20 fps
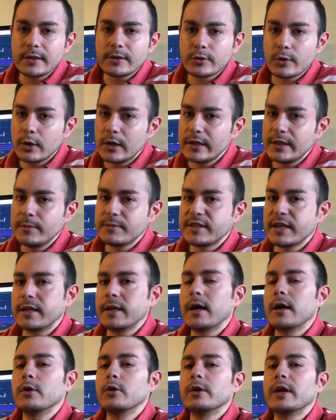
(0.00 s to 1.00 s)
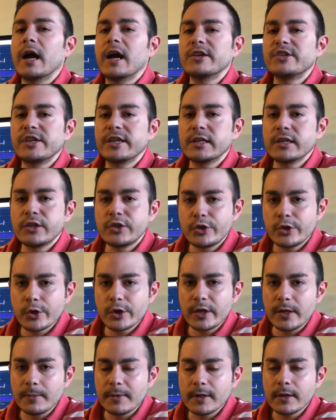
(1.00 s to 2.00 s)
söylediğim senaryo gerçekleşiyor
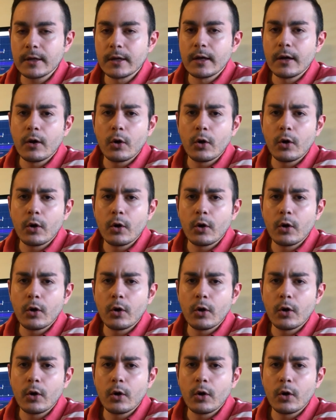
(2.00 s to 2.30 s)
gibi.